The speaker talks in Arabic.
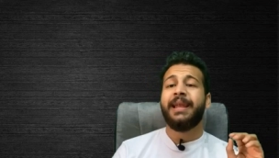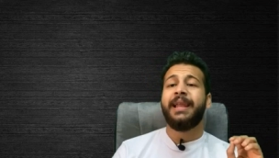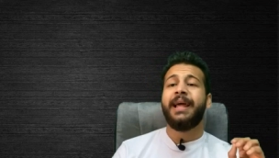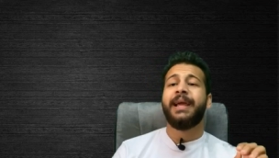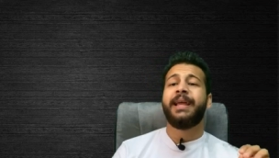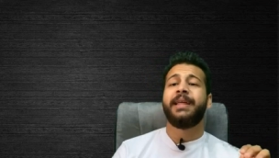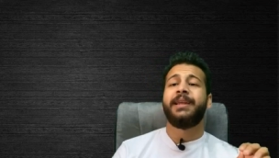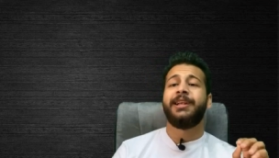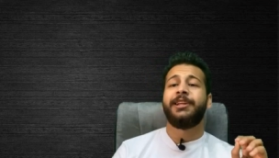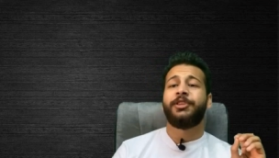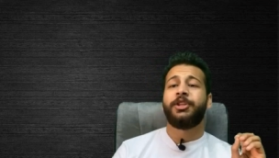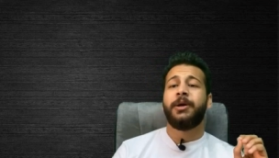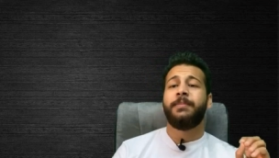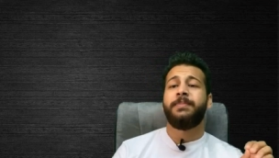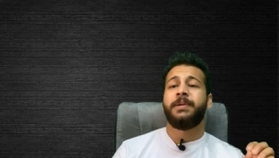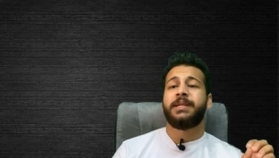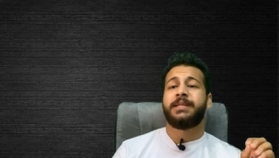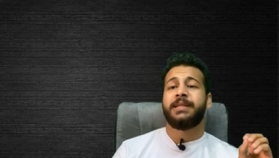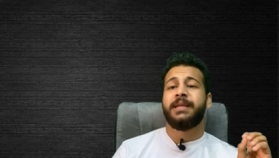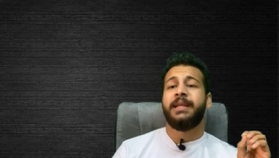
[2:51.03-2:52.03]
لكن
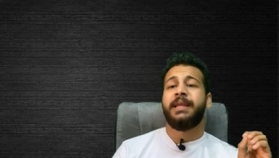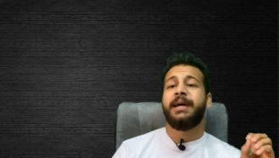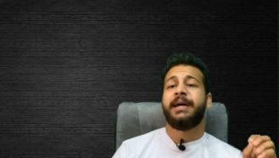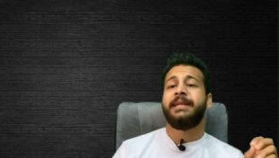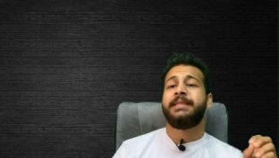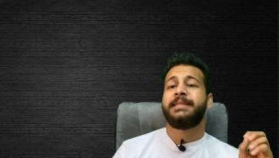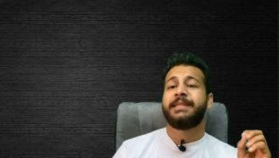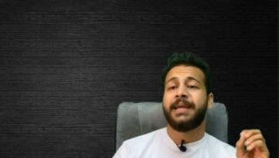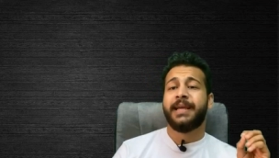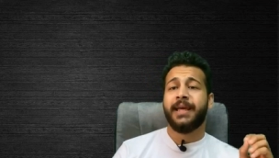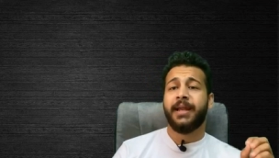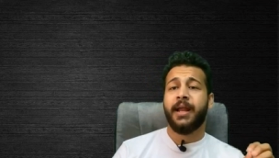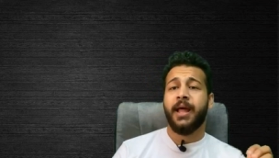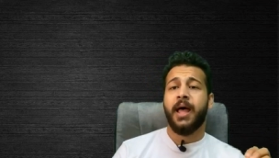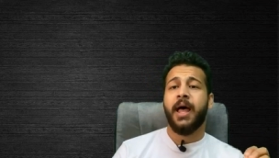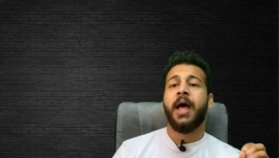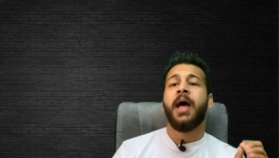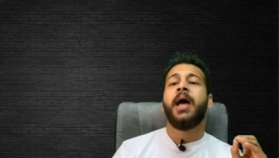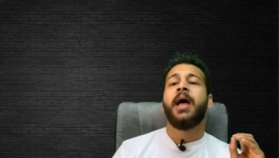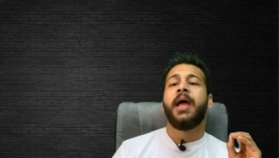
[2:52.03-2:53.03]
التوبكس اللي
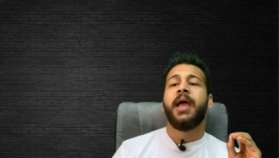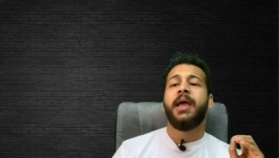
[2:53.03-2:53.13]
هتذاكرها